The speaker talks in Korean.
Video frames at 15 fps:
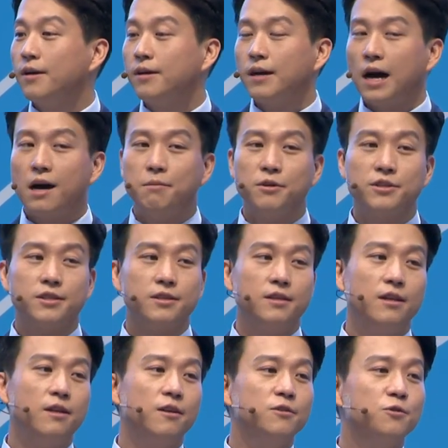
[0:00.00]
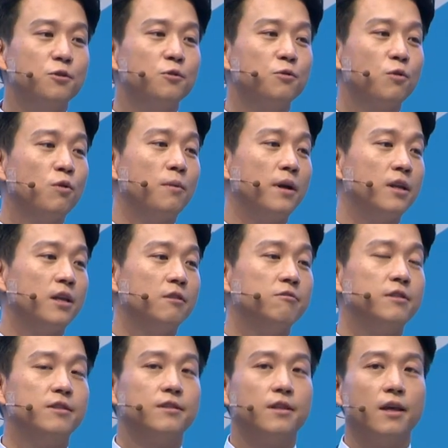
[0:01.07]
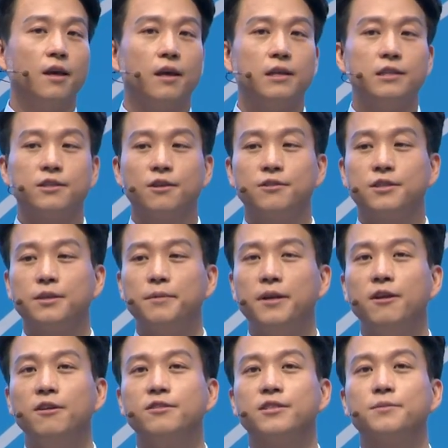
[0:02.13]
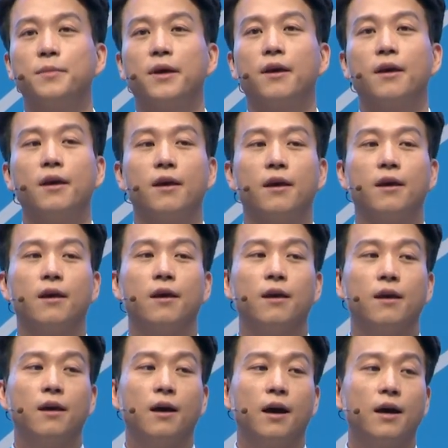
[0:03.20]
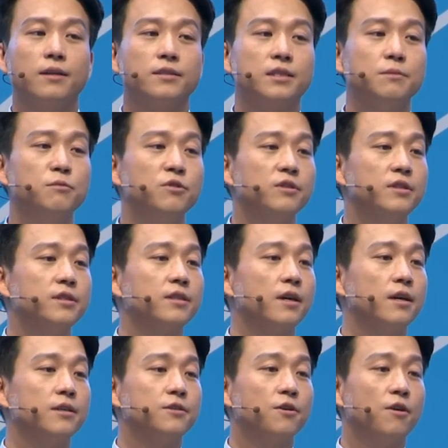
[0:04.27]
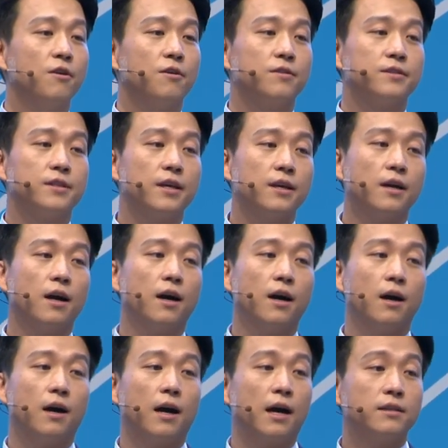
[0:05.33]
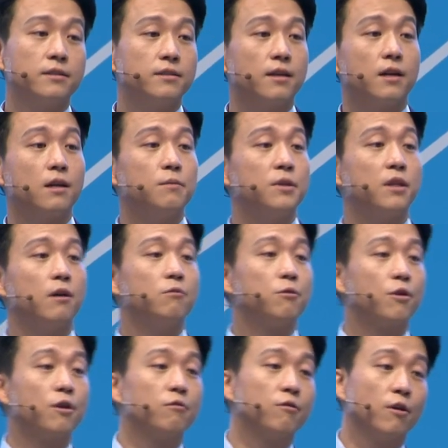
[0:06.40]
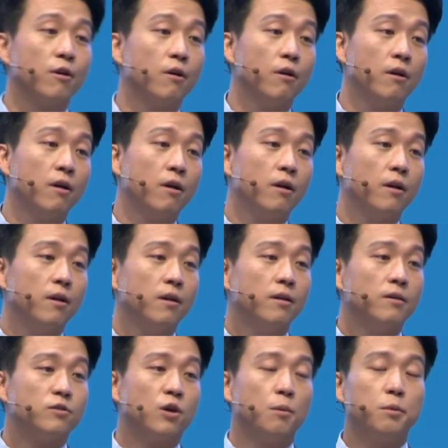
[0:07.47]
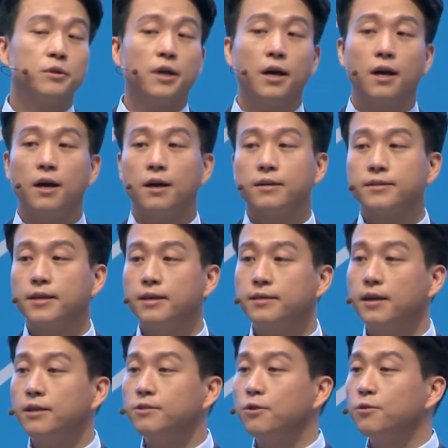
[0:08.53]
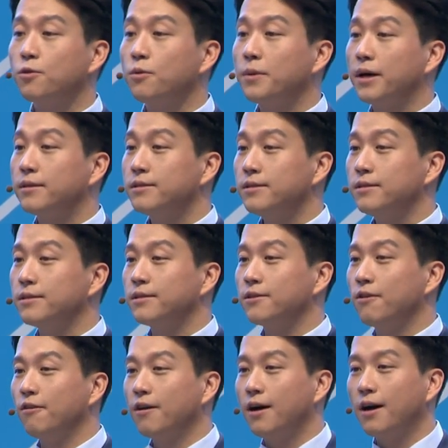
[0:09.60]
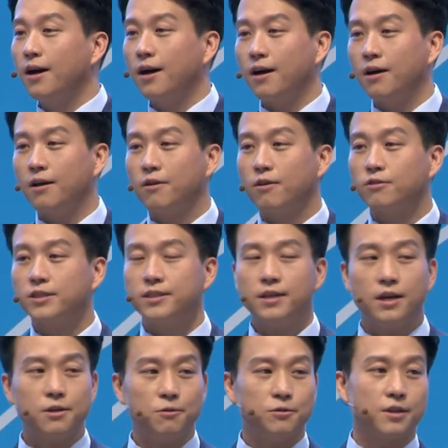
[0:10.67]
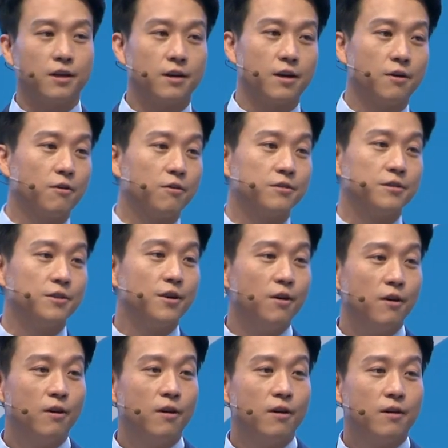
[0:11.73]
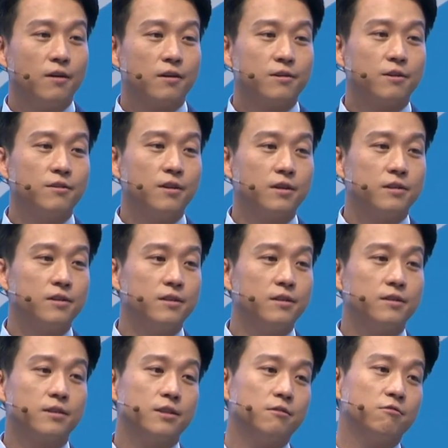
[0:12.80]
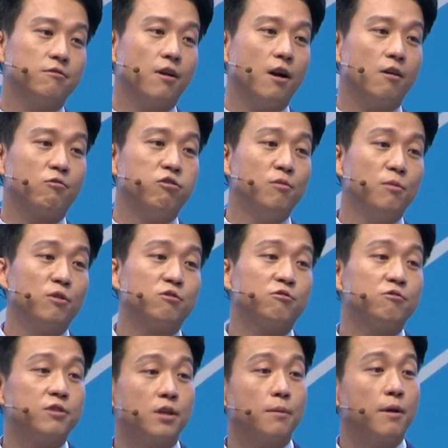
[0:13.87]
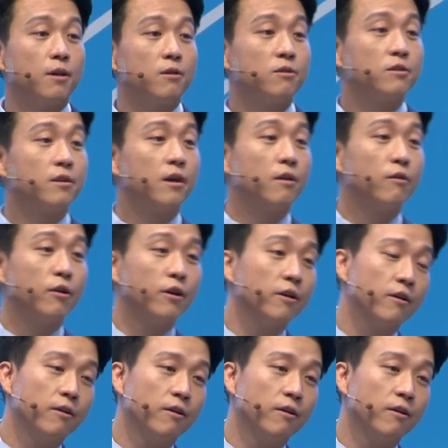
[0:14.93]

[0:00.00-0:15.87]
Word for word: 아버지를 1년 정도 말리고 있는데 2011년쯤에 한 신문기사에서 제가 아는 사람이 나오더라고요. 저보다 3살 정도 많은 영화 시나리오 작가였거든요. 그런데 그 친구가 굶어 죽은 채 발견이 된 거예요.